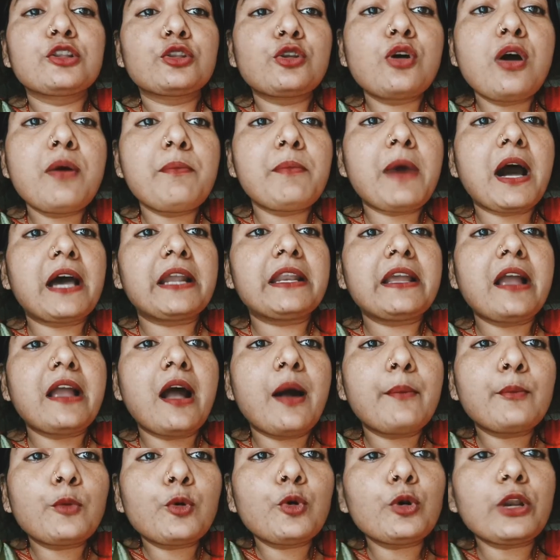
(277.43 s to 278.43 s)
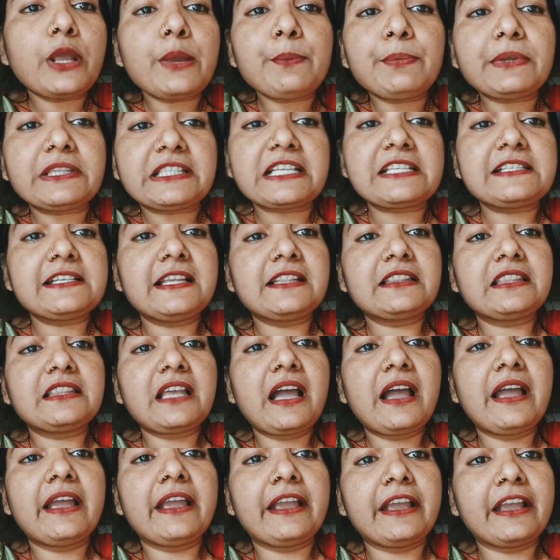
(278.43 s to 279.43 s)
तो हमारे हमको नहीं पता
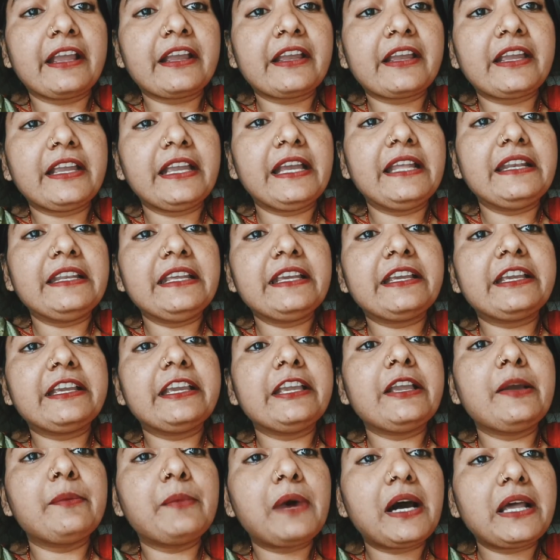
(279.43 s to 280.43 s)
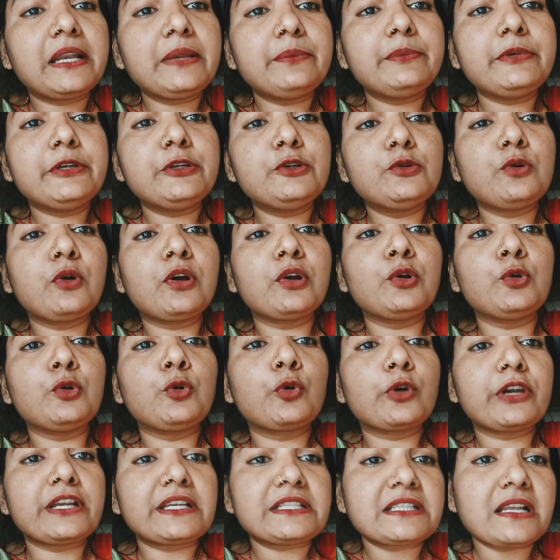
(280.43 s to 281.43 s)
चलता है कि यानी कि हमारी वीडियो का
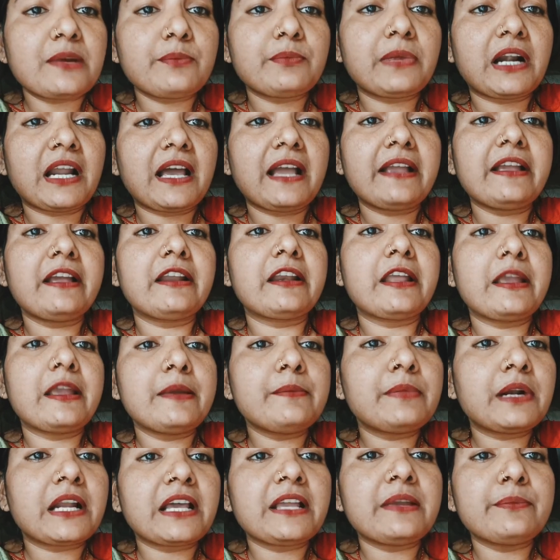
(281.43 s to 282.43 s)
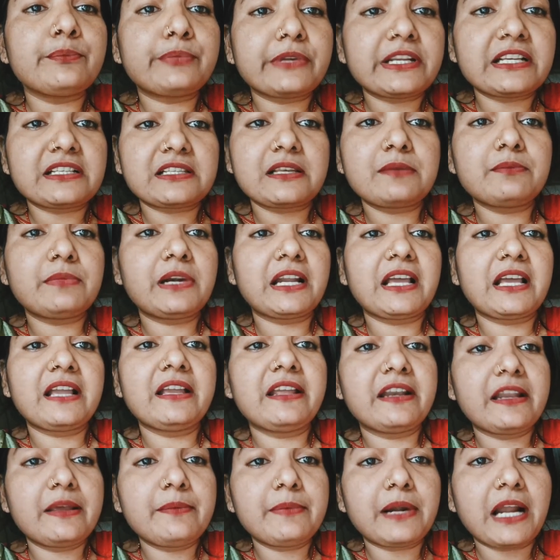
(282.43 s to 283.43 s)
लोकेशन बढ़ा या नहीं बढ़ा इंप्रेशन बढ़ा
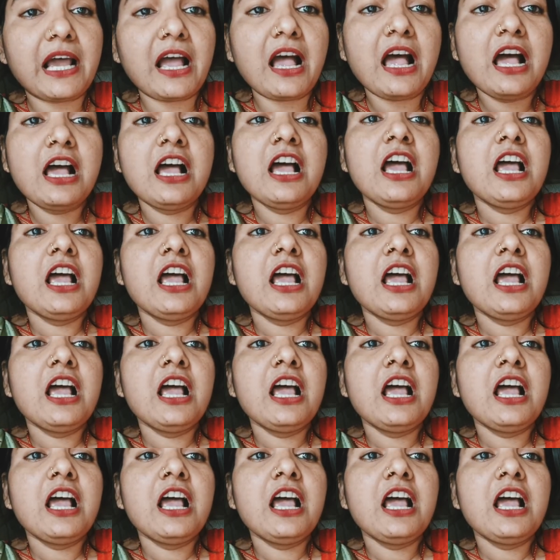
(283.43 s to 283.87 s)
या नहीं बढ़ा